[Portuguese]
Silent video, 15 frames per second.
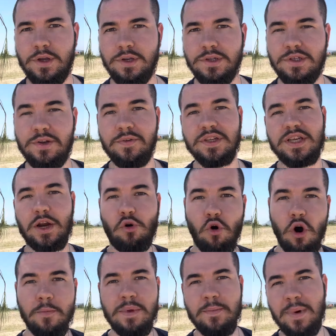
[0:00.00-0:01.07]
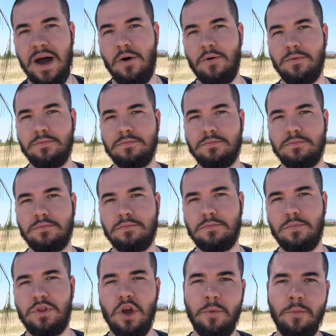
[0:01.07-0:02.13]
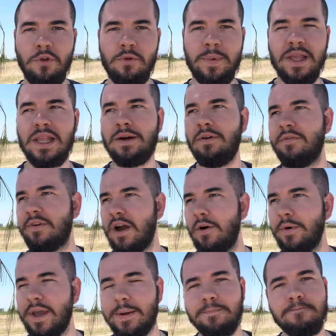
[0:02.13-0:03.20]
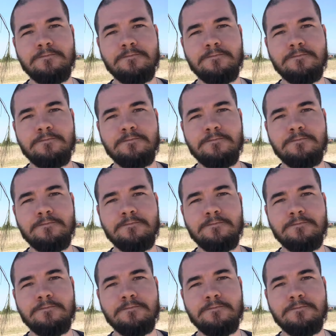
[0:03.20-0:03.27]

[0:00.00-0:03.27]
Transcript: Se você come mal, teu mundo mental vai ficar ruim.